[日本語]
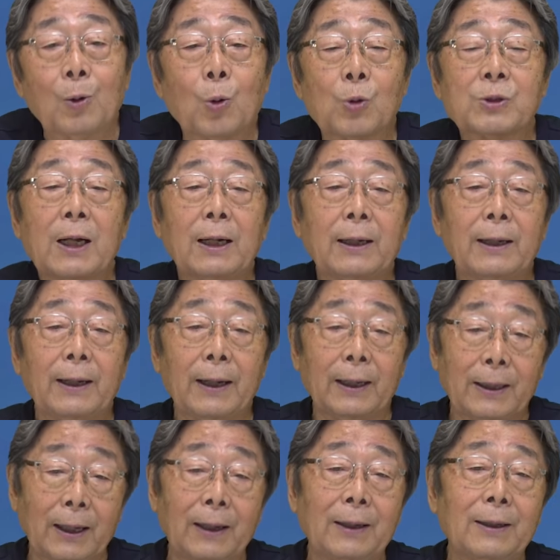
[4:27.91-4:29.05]
古参兵
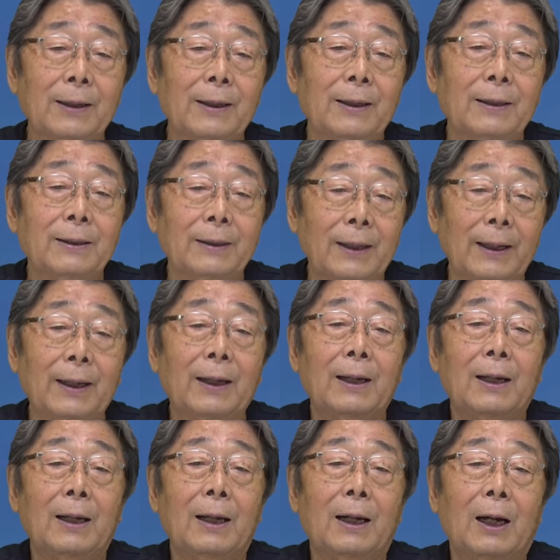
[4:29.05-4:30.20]
でね、
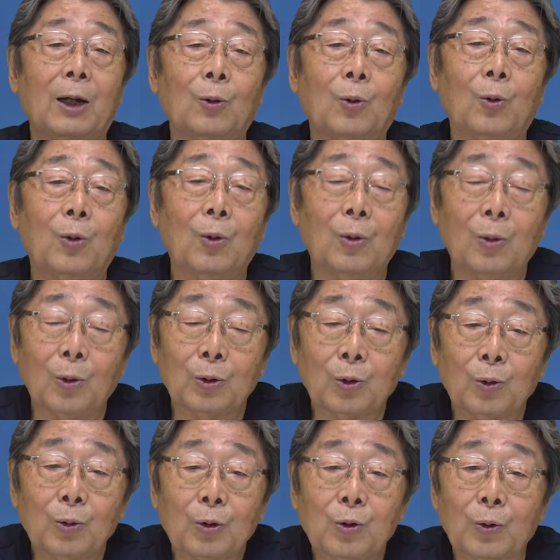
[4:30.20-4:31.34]
あの
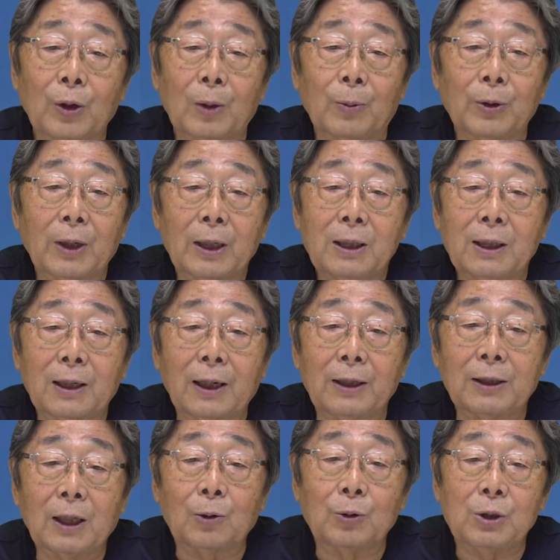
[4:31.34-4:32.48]
男の兄弟も何人か
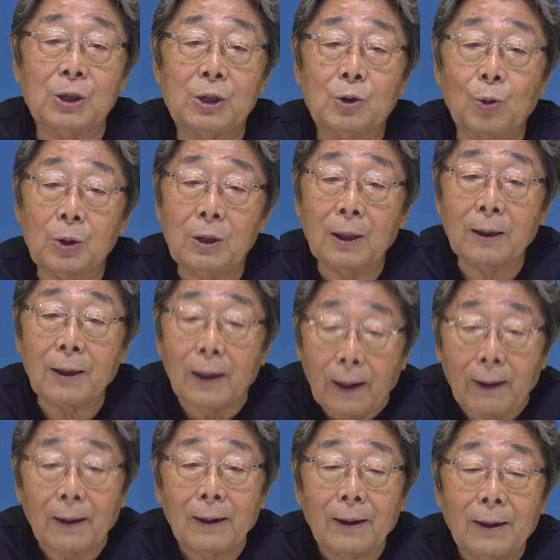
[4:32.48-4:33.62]
いたのにひとりだ
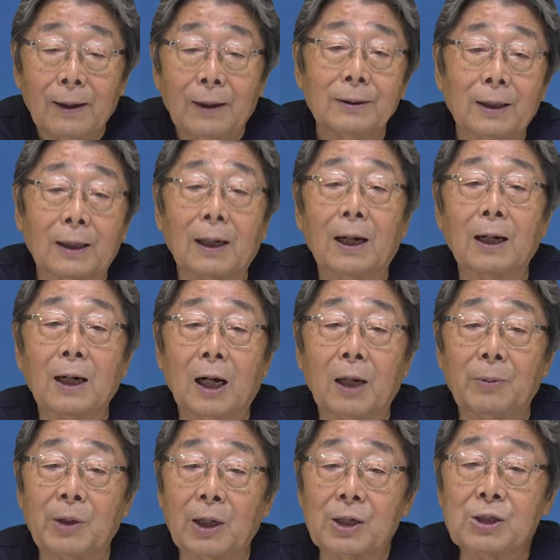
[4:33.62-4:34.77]
けなんか赤
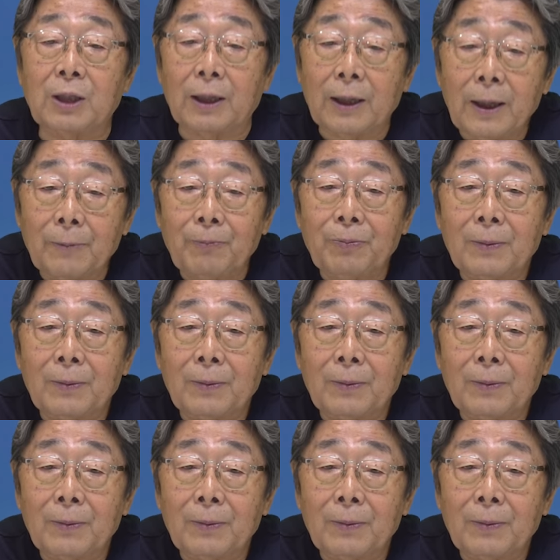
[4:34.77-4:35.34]
髪が来てね。